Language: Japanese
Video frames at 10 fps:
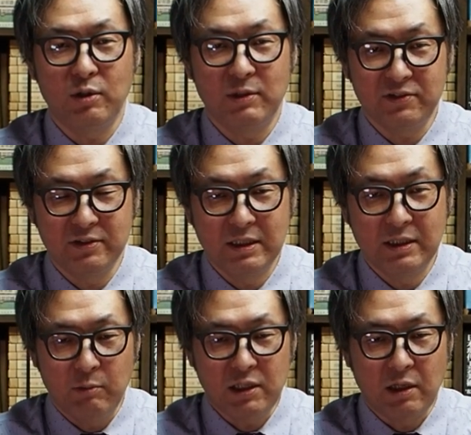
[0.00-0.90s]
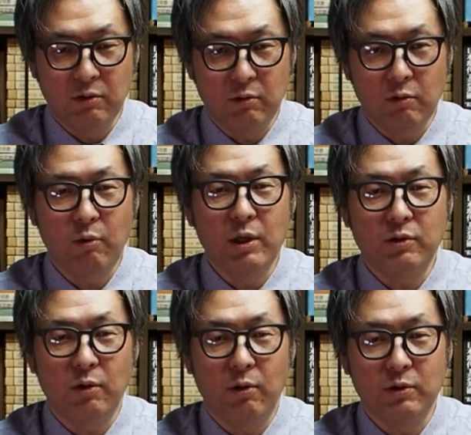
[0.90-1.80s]
います。またあの
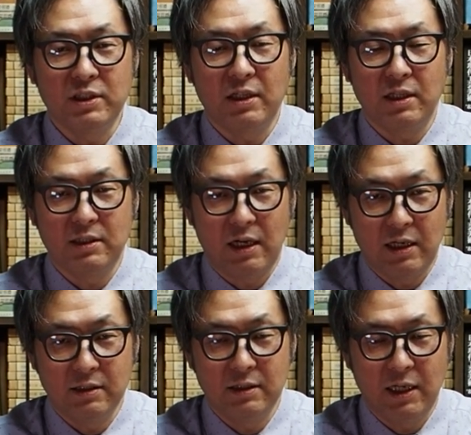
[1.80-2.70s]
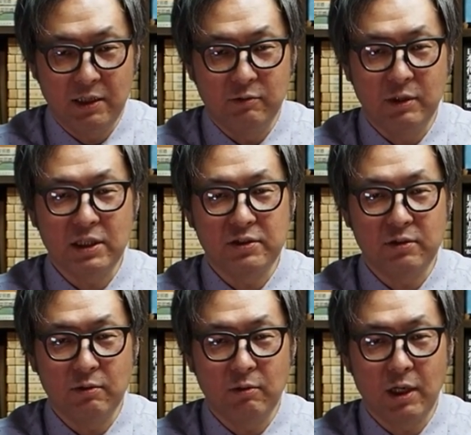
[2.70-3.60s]
コメントをいただいたら、はい、私
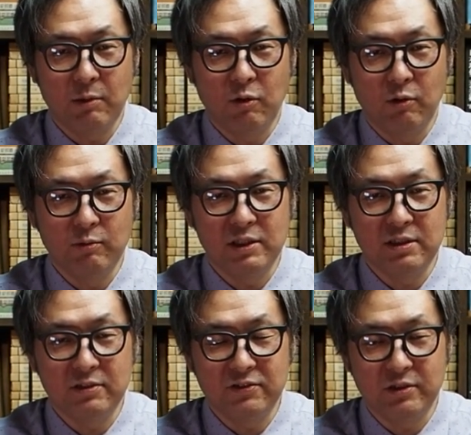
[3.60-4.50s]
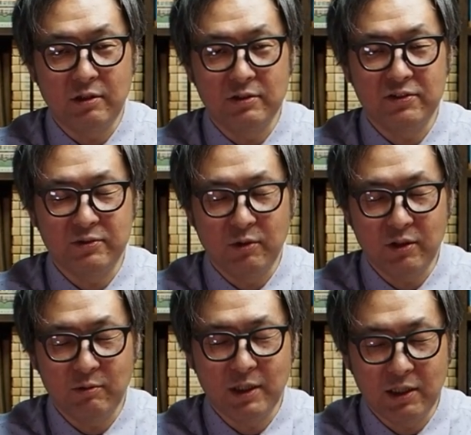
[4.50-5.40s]
の方からもお召しについての質問
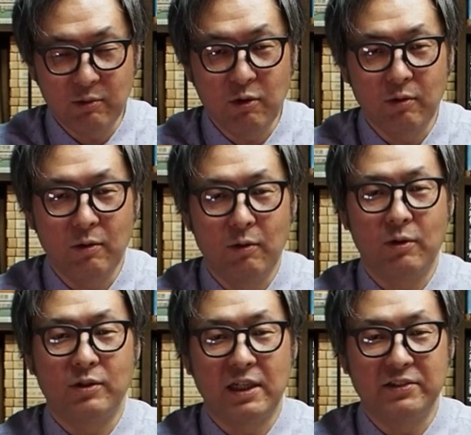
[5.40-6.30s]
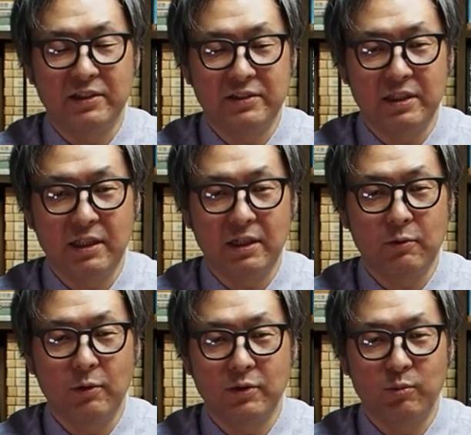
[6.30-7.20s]
でも何でもお答えさせていただ
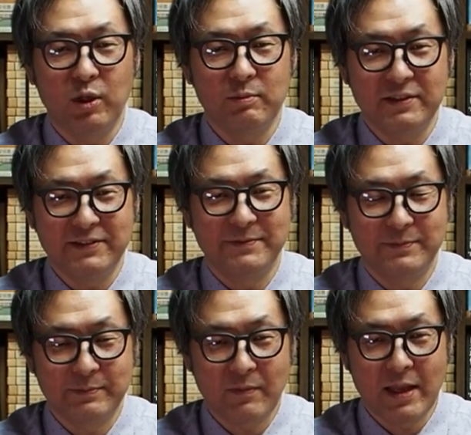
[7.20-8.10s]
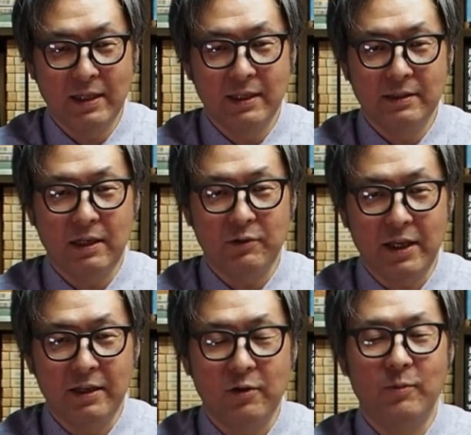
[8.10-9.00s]
こうと思います。なの
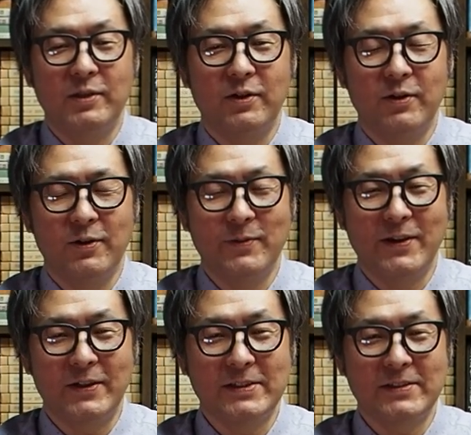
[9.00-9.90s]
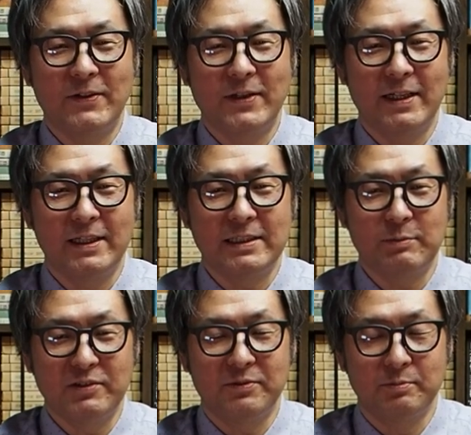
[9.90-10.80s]
でコメントの方もよろしくお願いし
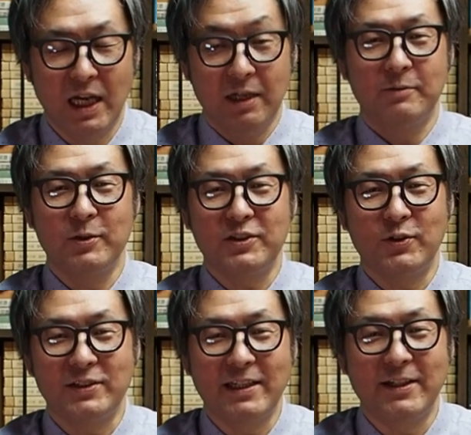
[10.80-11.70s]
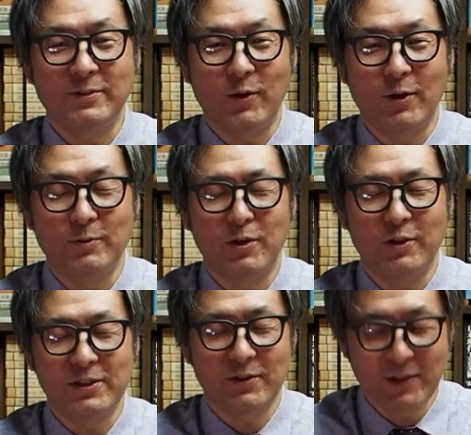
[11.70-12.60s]
ます。あ、もちろんチャンネル登録もよ
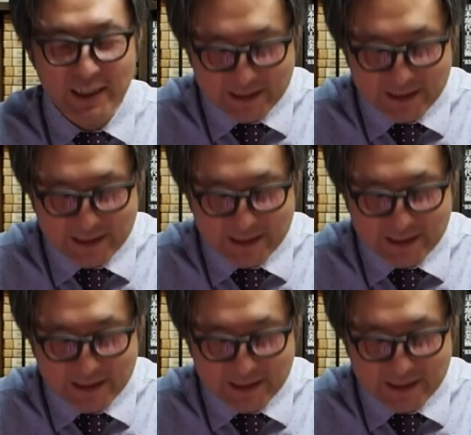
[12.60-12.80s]
ろしくお願い